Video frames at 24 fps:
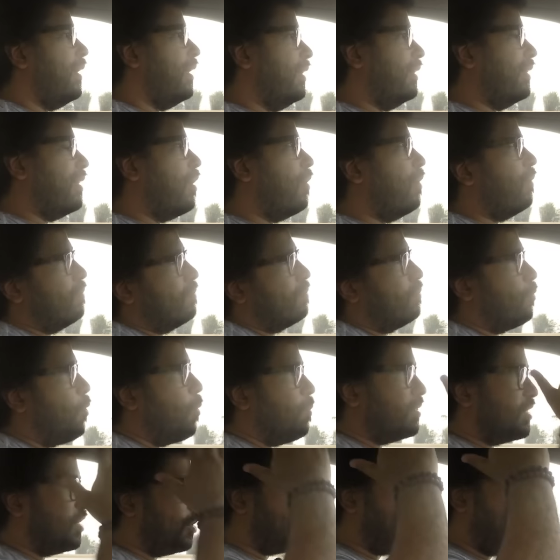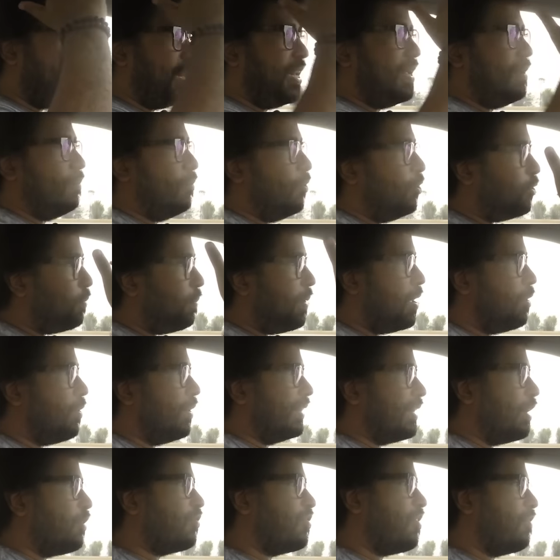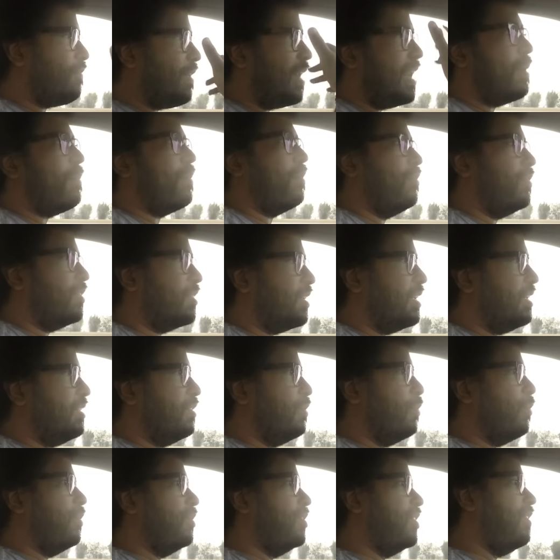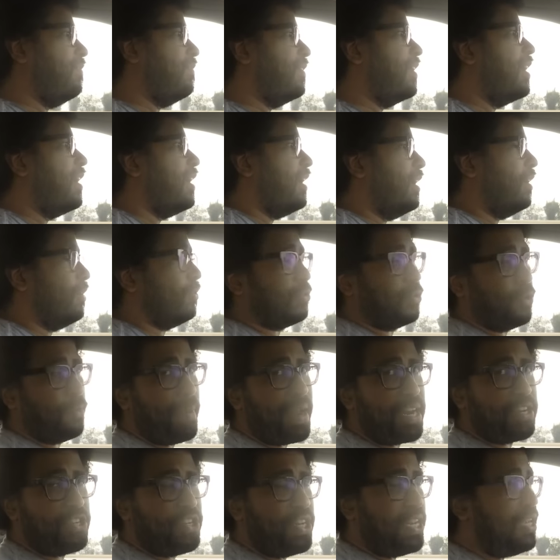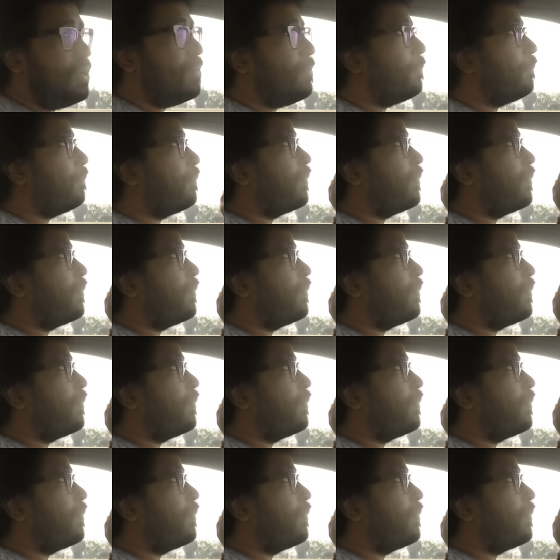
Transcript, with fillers: Então, como vocês podem muito bem notar, eu já falei para vocês, inclusive, eu sou baixinho,